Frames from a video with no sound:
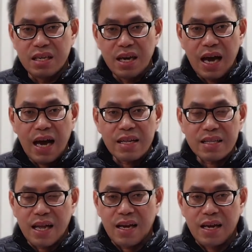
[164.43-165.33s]

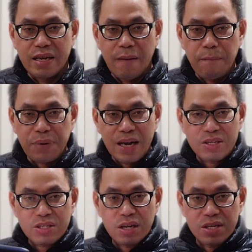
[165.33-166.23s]
antara yang
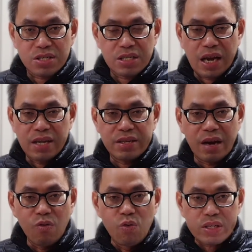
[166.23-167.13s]
priceless dengan
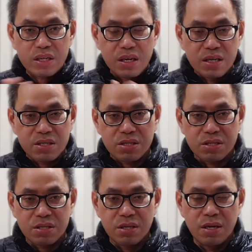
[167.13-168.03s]
yang
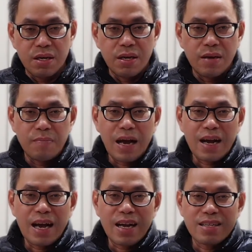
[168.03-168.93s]
worthless,
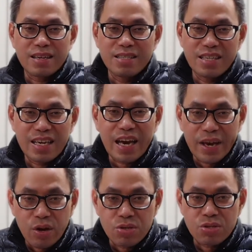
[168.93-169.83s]
maka akan terjadi
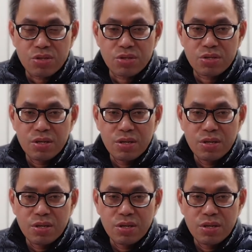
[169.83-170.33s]
chaos.